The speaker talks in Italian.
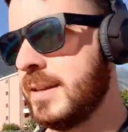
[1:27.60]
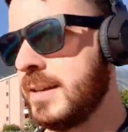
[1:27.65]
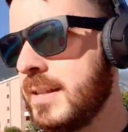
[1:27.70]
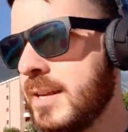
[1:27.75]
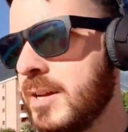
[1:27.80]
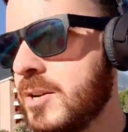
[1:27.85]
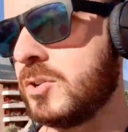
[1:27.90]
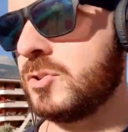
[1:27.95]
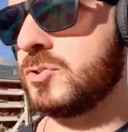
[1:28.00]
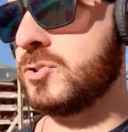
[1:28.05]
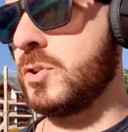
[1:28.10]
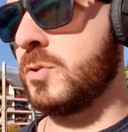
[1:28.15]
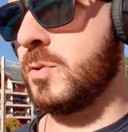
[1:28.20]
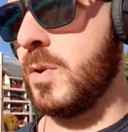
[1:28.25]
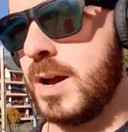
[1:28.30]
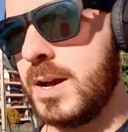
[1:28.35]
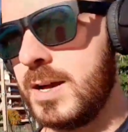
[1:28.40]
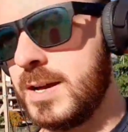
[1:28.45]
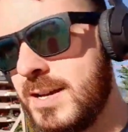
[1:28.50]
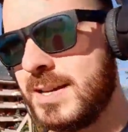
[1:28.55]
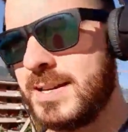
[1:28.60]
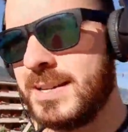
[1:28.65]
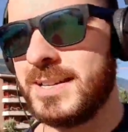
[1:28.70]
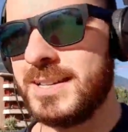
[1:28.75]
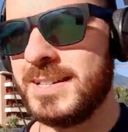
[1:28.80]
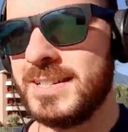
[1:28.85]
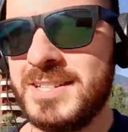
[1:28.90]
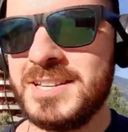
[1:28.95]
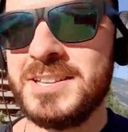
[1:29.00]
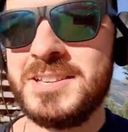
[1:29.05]
ed eccoci qua
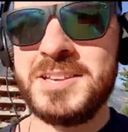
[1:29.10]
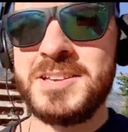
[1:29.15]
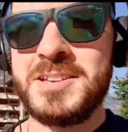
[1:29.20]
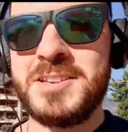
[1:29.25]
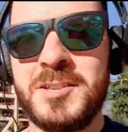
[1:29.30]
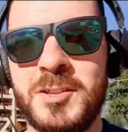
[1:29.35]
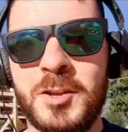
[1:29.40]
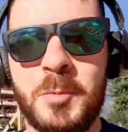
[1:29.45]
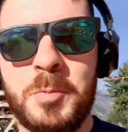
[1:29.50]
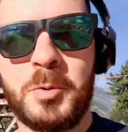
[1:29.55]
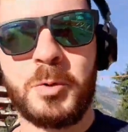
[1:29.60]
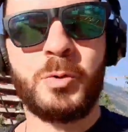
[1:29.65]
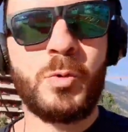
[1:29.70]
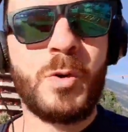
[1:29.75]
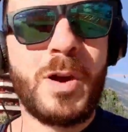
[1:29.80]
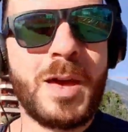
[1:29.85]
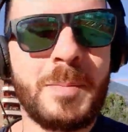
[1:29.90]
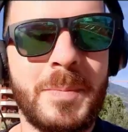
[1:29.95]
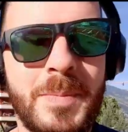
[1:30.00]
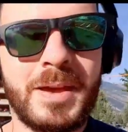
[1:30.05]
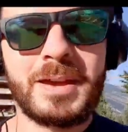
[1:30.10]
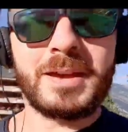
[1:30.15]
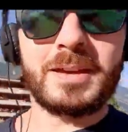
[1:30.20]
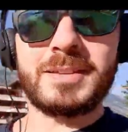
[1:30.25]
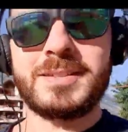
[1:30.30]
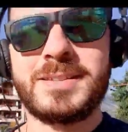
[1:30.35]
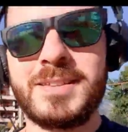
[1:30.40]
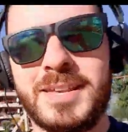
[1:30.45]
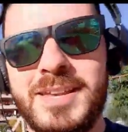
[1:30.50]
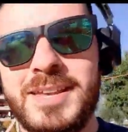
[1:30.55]
dopo due
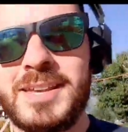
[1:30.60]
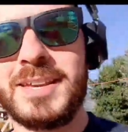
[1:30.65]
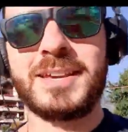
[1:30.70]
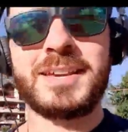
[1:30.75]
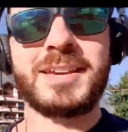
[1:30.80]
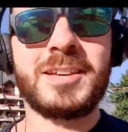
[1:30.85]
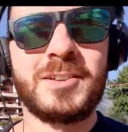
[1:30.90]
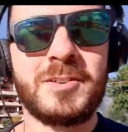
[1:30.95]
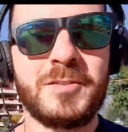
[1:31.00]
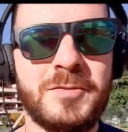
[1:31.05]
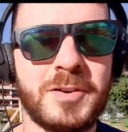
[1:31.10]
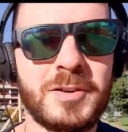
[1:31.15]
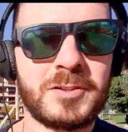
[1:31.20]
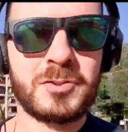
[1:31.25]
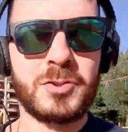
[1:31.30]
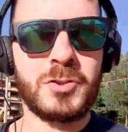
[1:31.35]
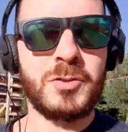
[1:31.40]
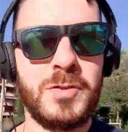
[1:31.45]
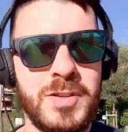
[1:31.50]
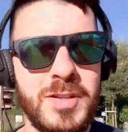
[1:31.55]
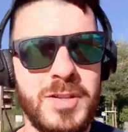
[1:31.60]
mesi che non faccio